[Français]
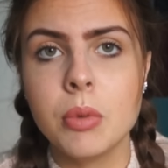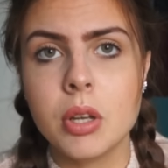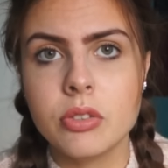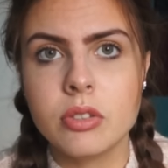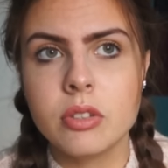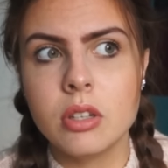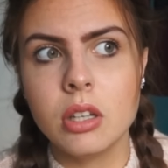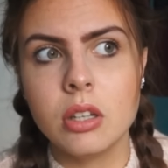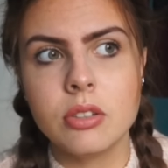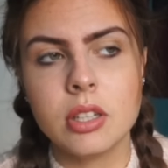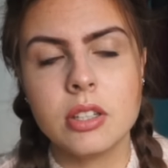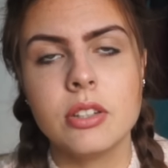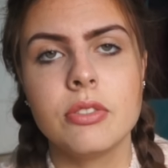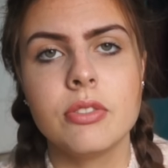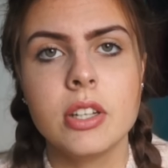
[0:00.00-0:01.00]
assez
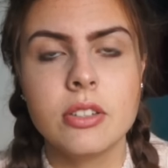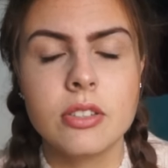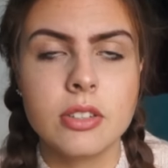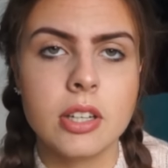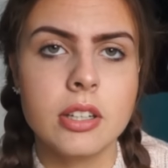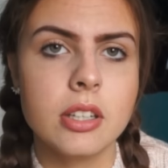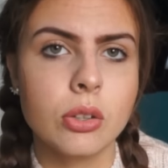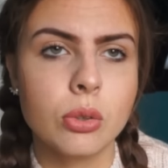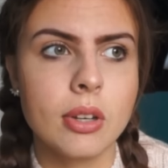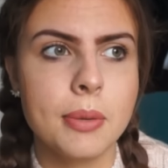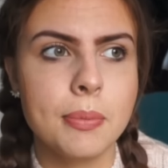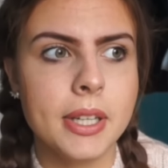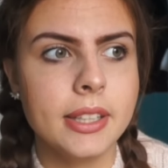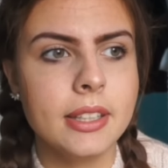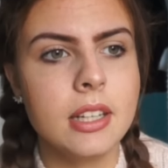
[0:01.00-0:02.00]
satisfaite, c'est-à-dire
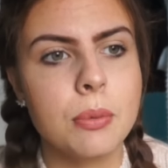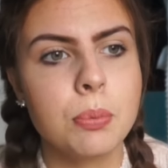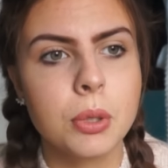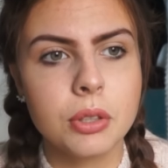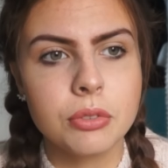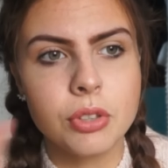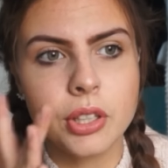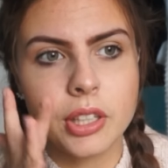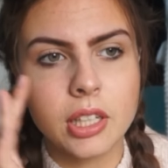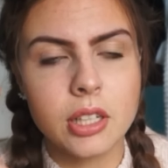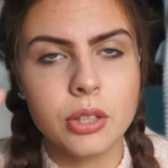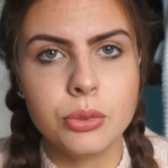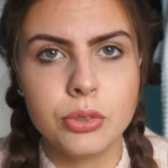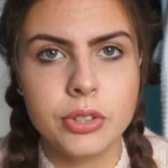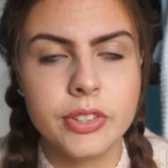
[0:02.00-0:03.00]
qu'elle m'a dit la première fois qu'elle
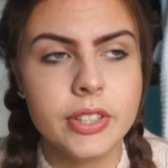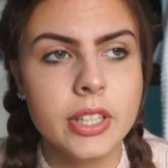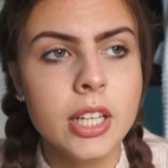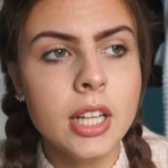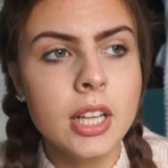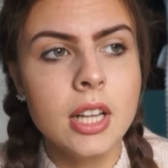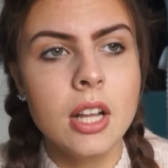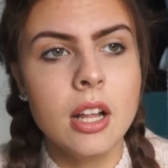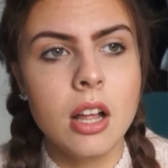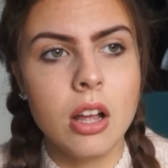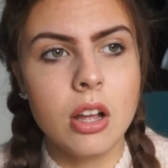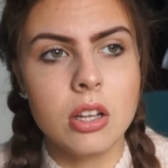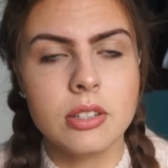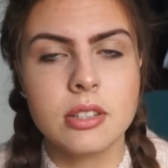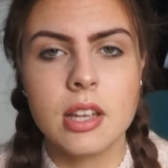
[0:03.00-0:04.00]
a utilisé,
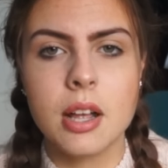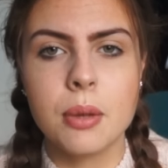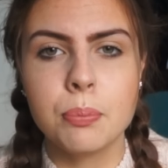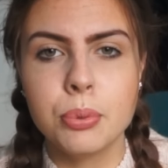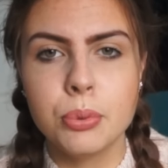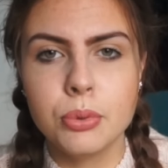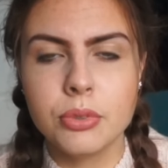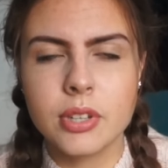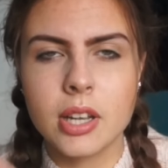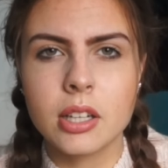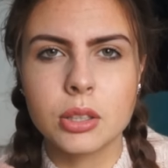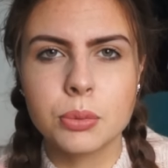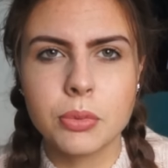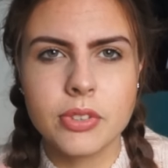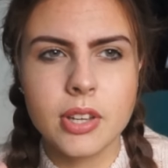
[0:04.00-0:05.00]
euh, ça, a un peu, ça
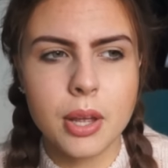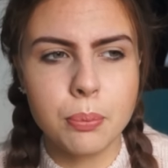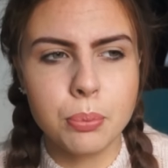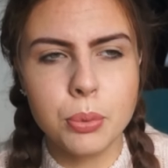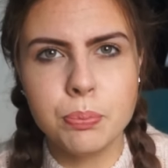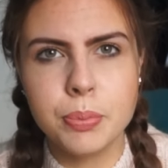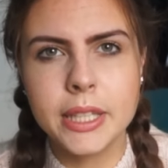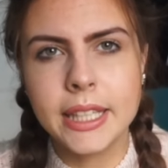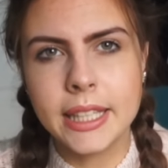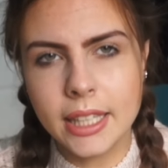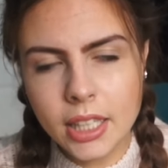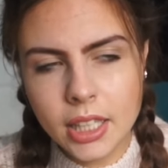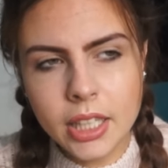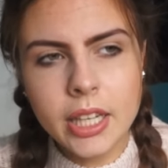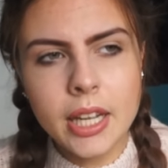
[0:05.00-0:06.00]
a commencé à un peu
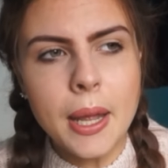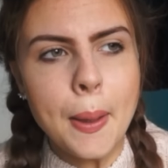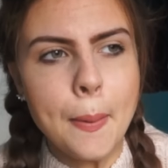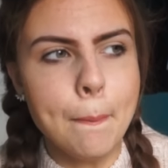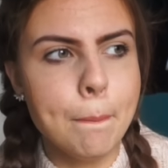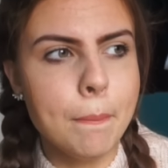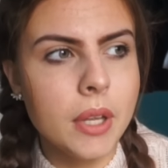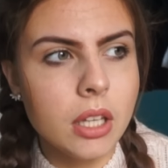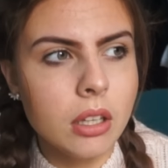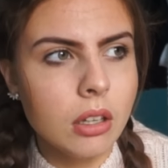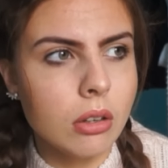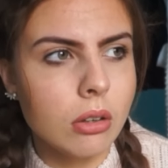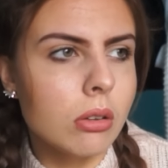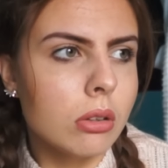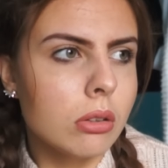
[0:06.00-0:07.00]
piquer,
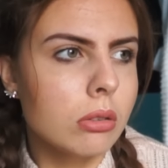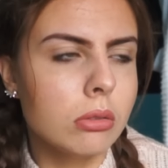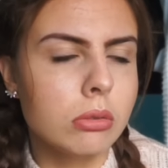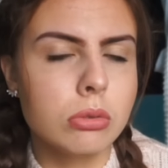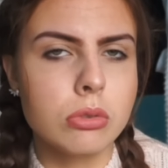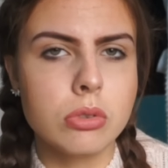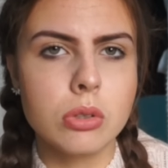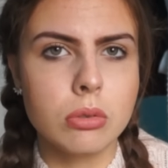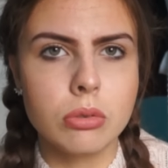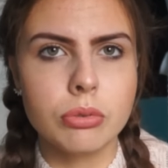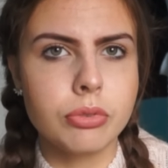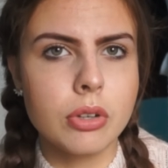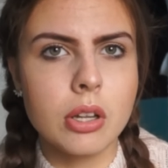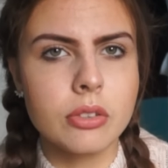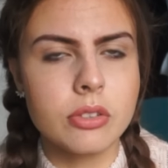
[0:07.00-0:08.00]
mais euh,
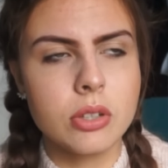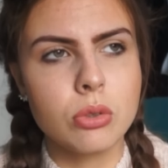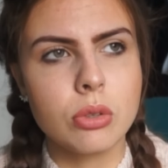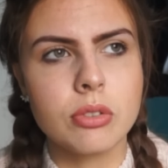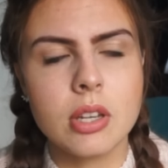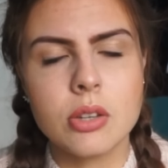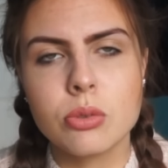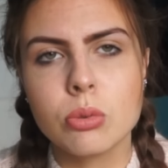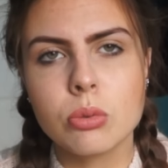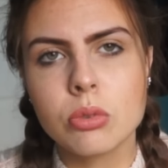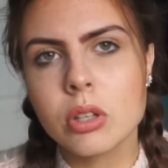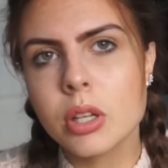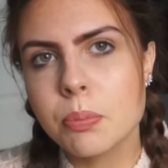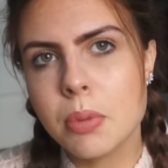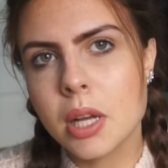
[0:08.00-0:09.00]
cette
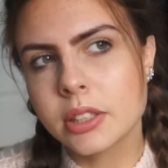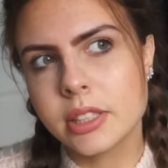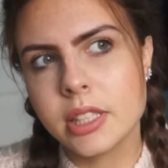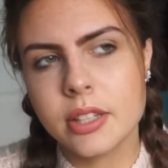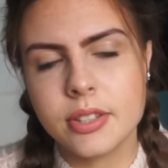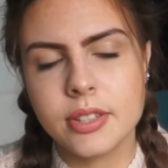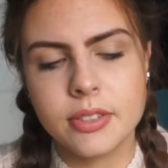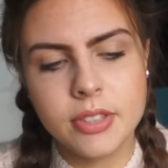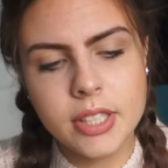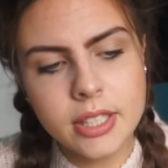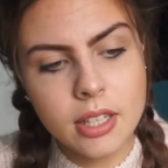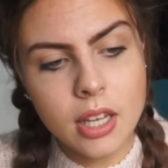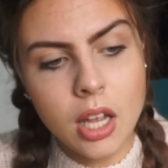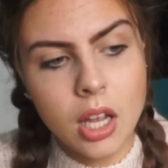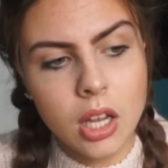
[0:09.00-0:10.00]
sensation est partie assez
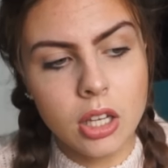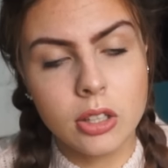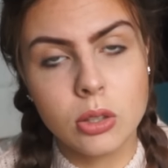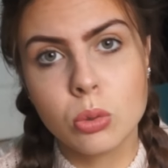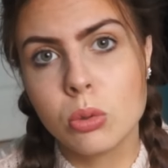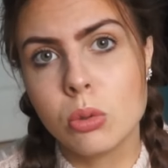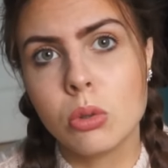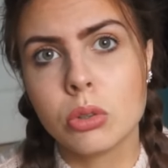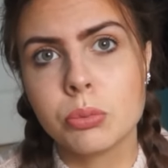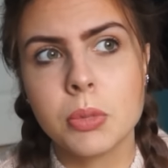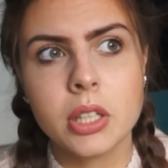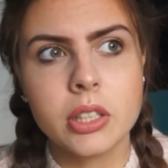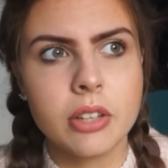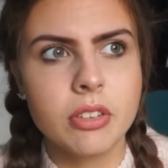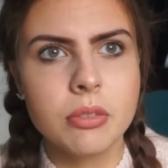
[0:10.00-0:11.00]
vite, et que le
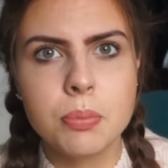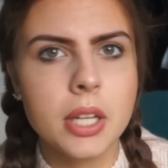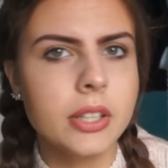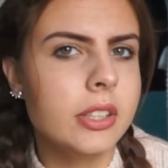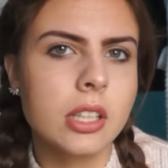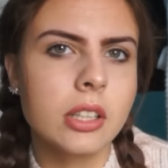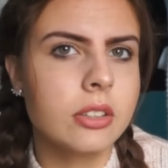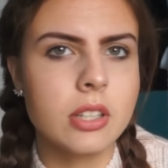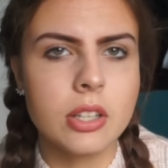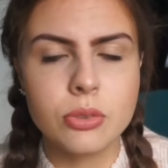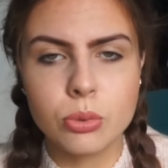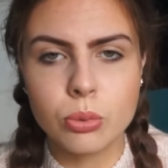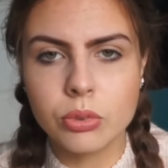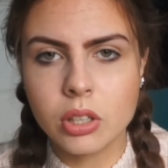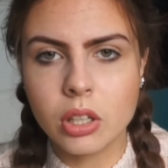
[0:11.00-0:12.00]
lendemain, il n'y avait pas
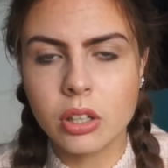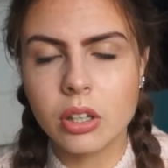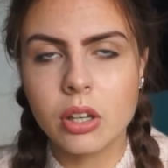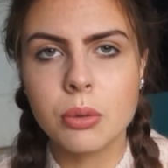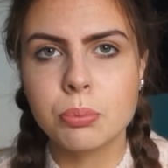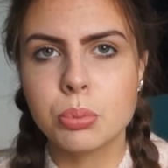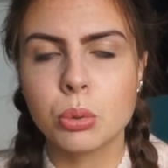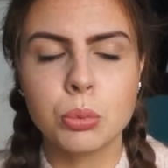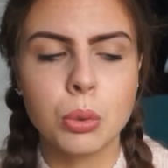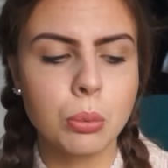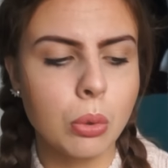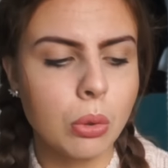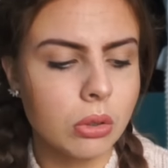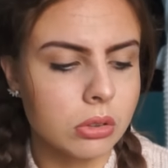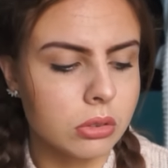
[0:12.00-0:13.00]
d'irritation ni rien. Pour le
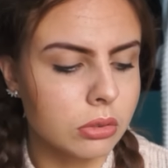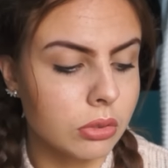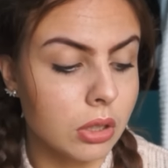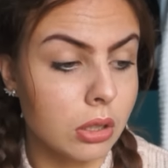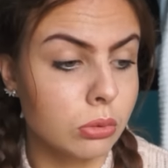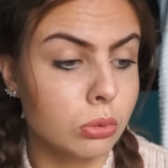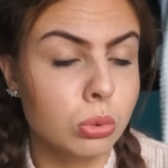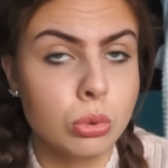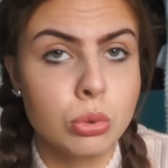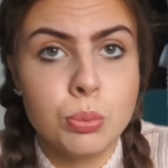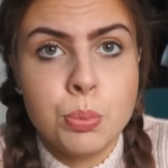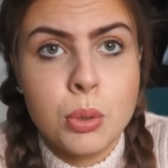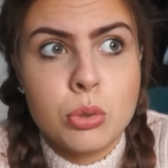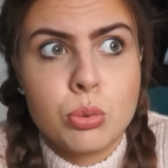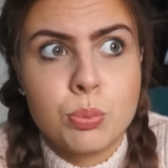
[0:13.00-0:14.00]
moment, euh, voilà, tout se
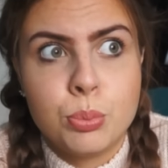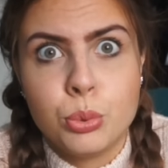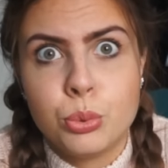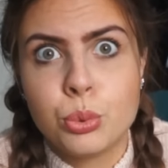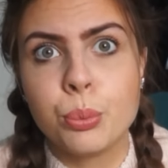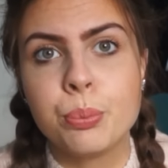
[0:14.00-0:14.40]
passe plutôt